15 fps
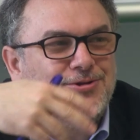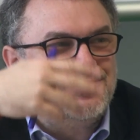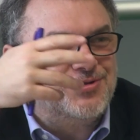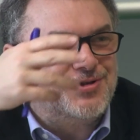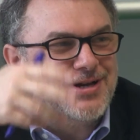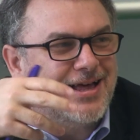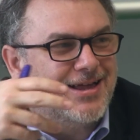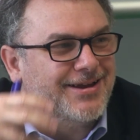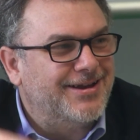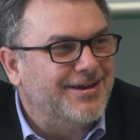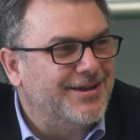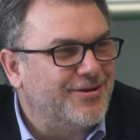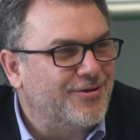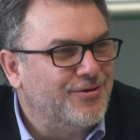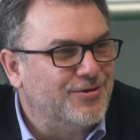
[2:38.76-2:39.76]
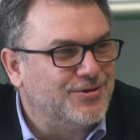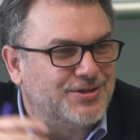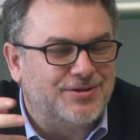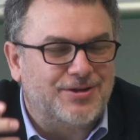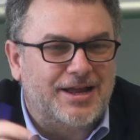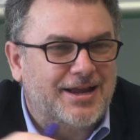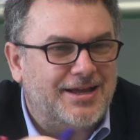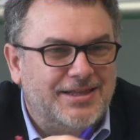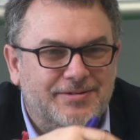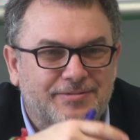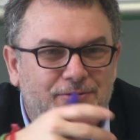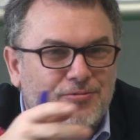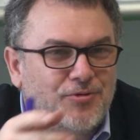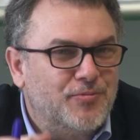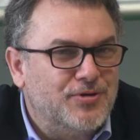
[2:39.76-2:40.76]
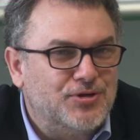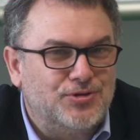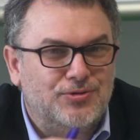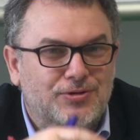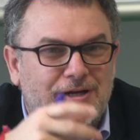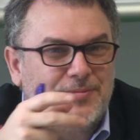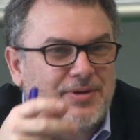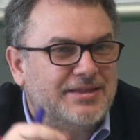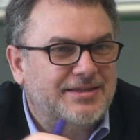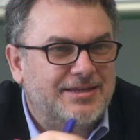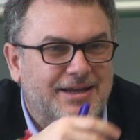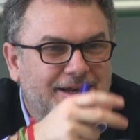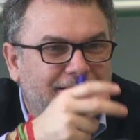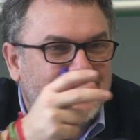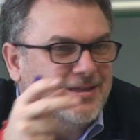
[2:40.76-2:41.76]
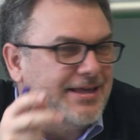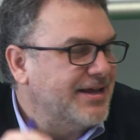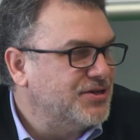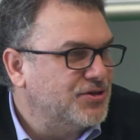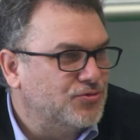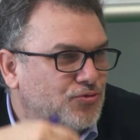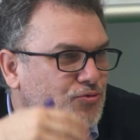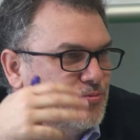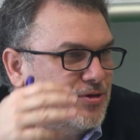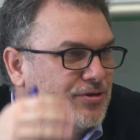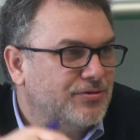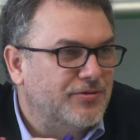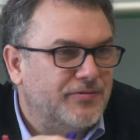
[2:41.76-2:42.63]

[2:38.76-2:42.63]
eh, ai nostri lettori e ai nostri ascoltatori noi